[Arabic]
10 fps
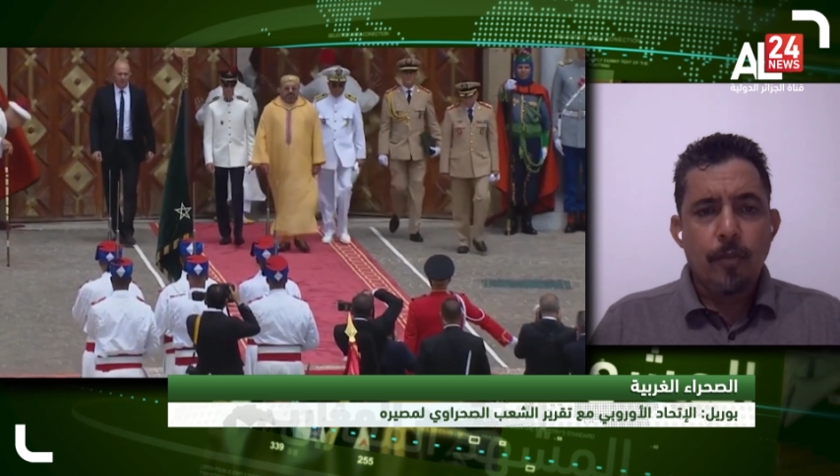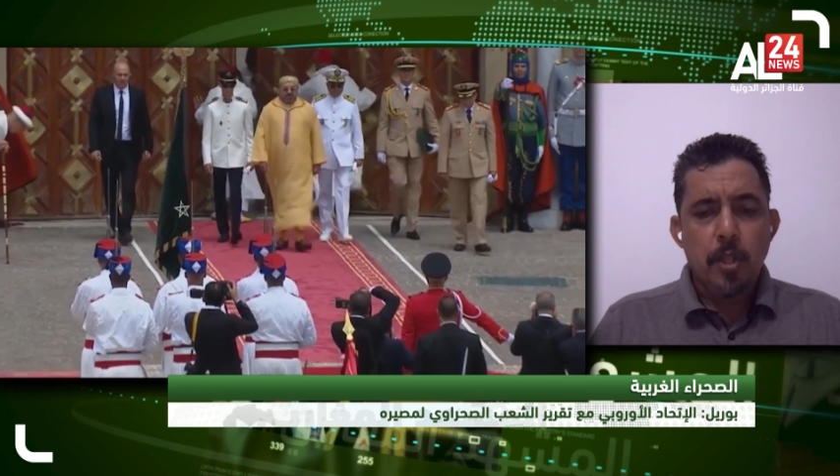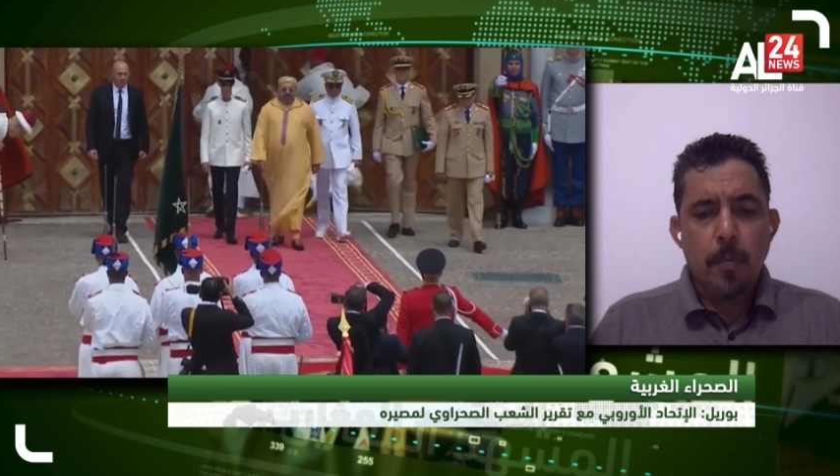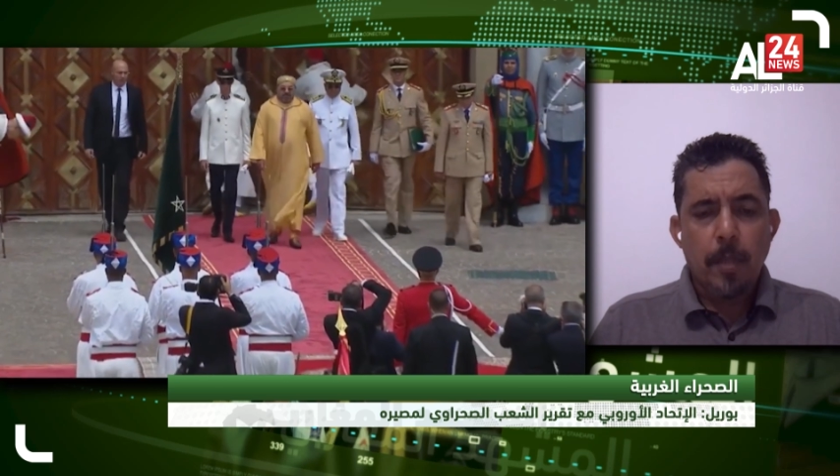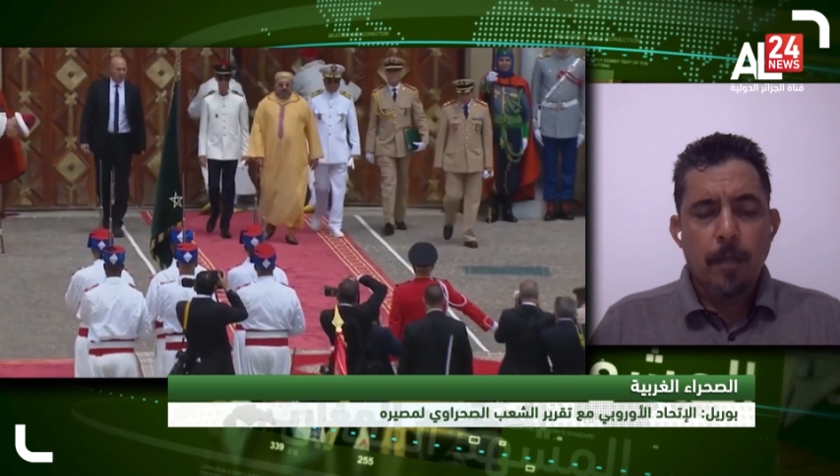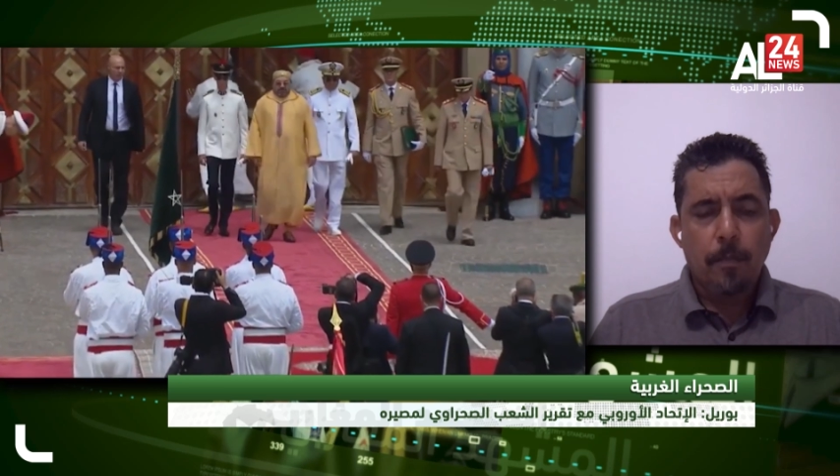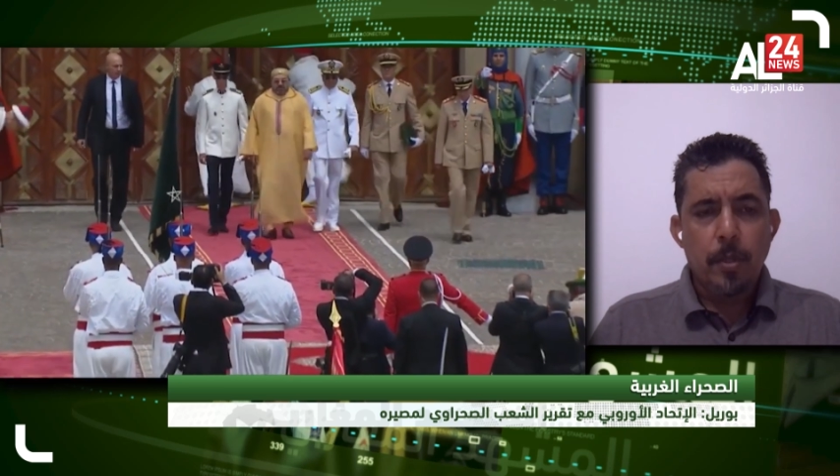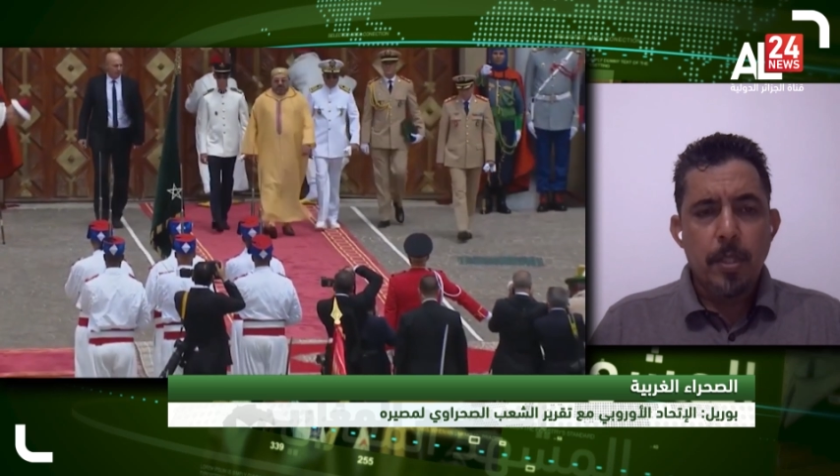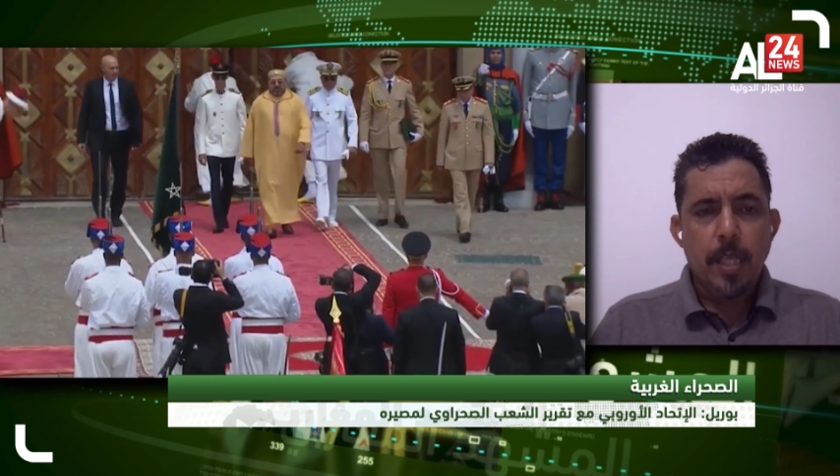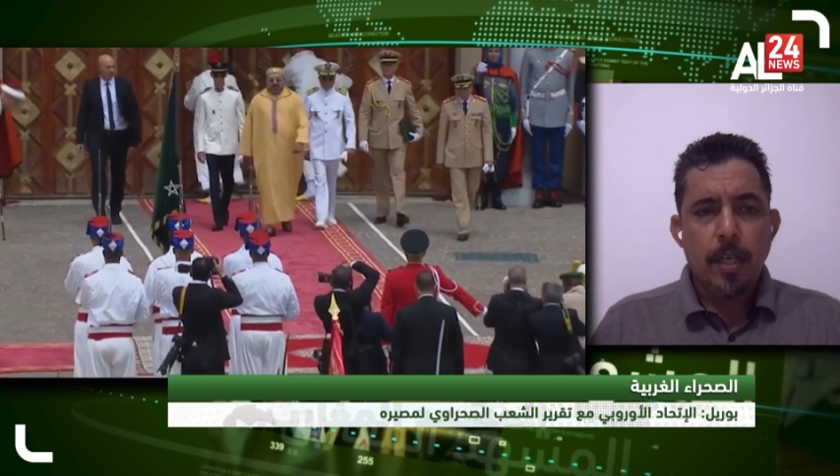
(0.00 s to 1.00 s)
بجبهة
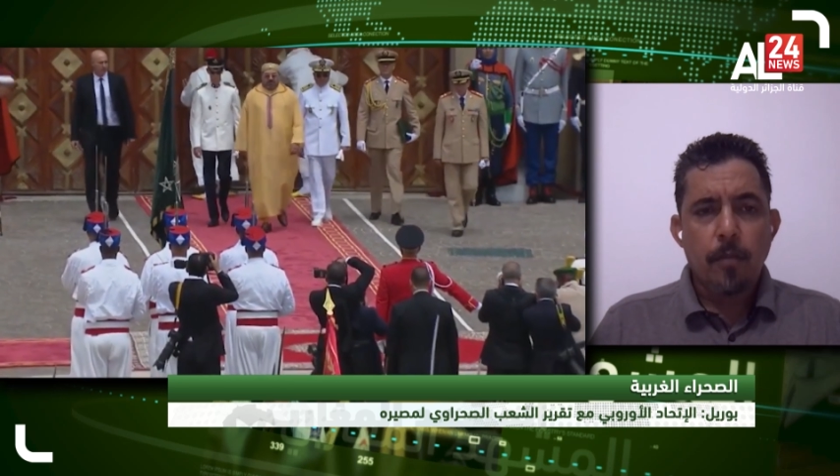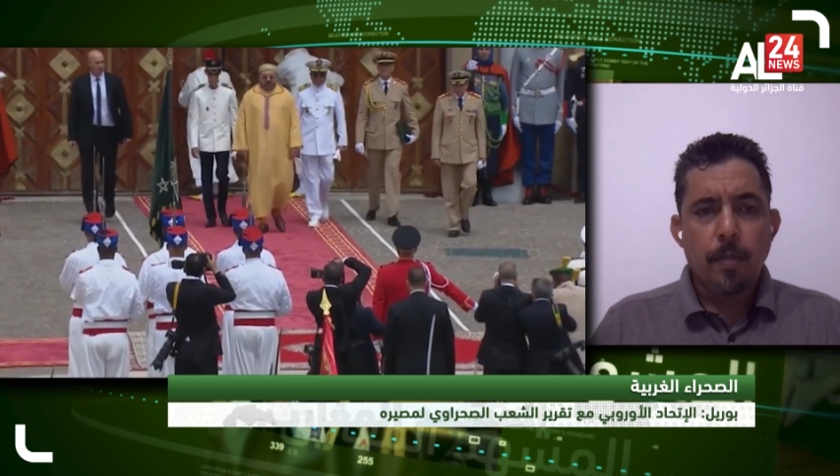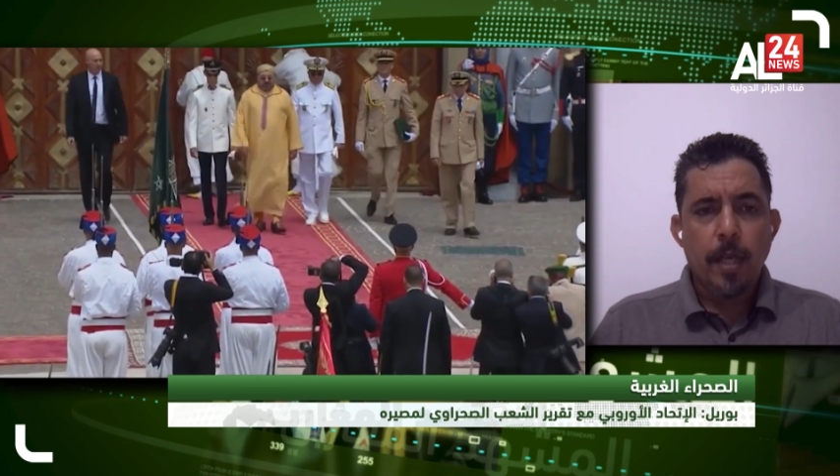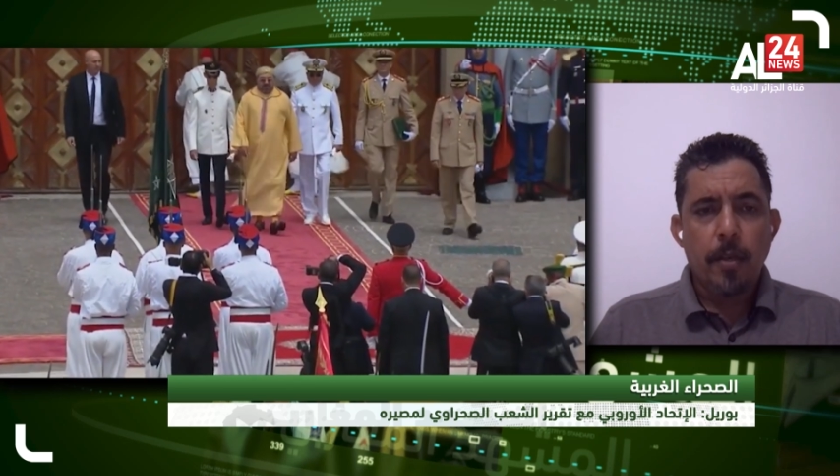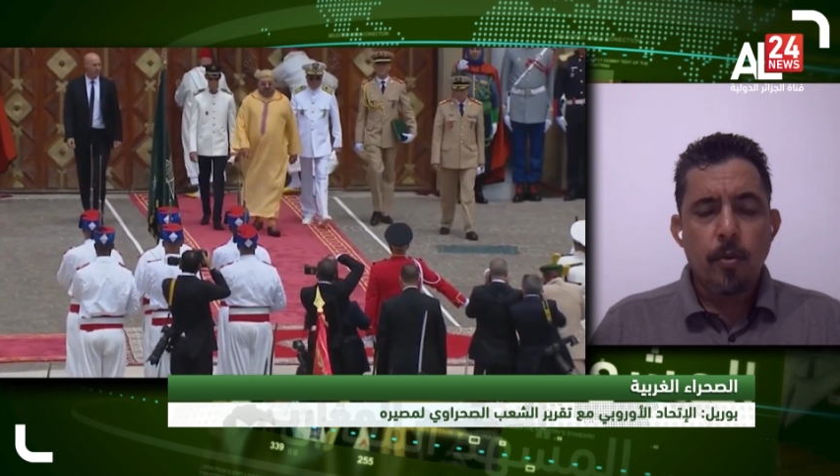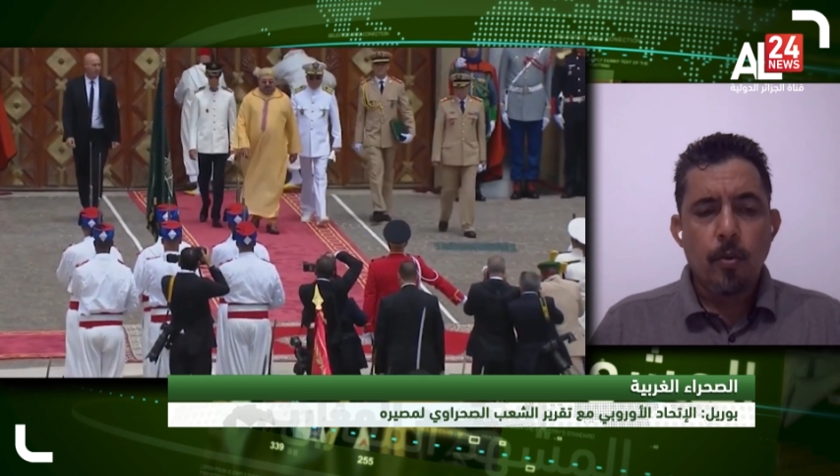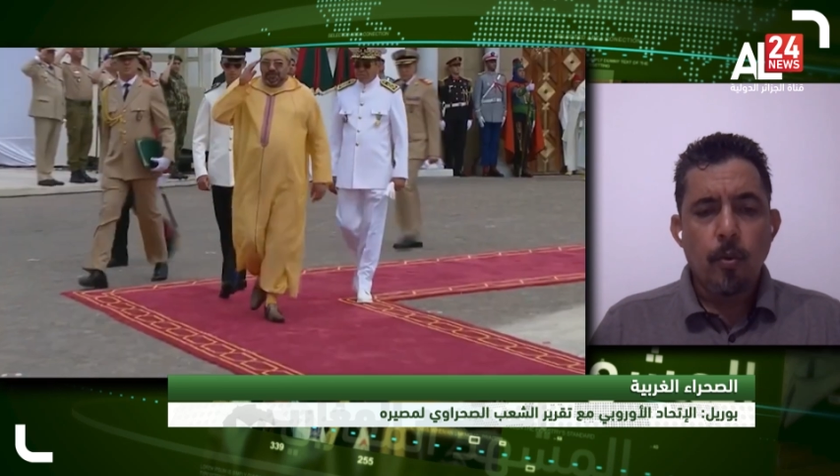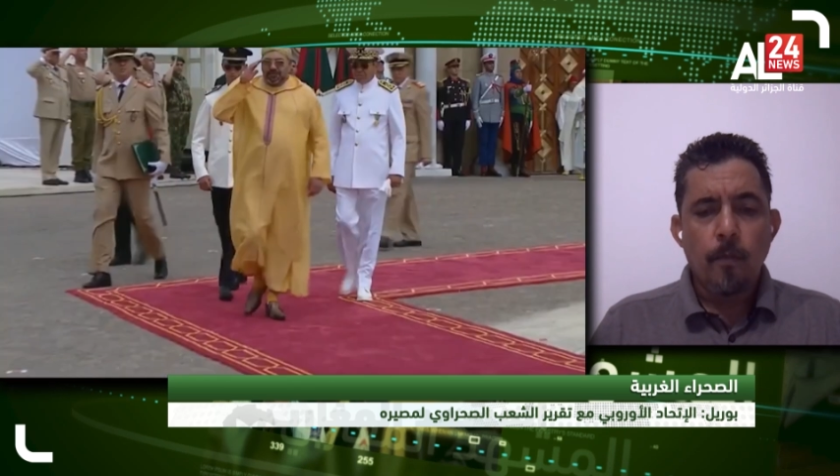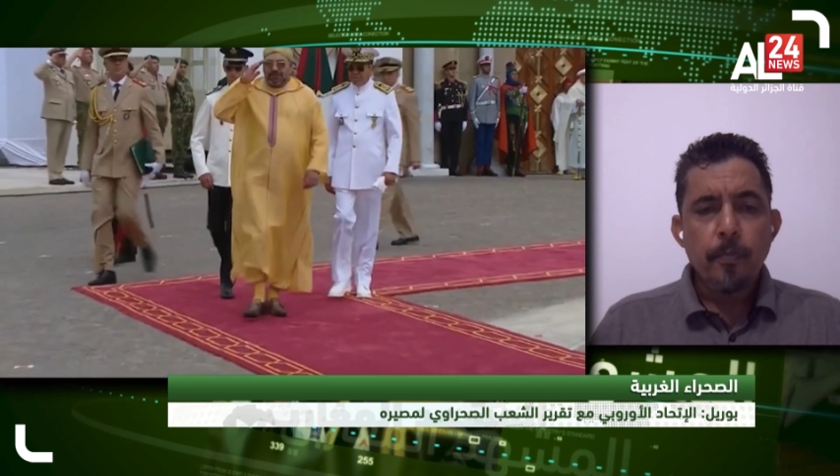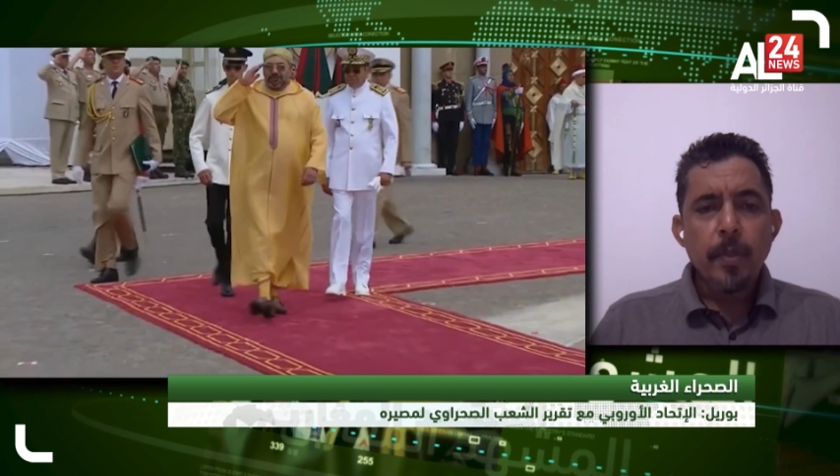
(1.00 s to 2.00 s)
البوليساريو بأنه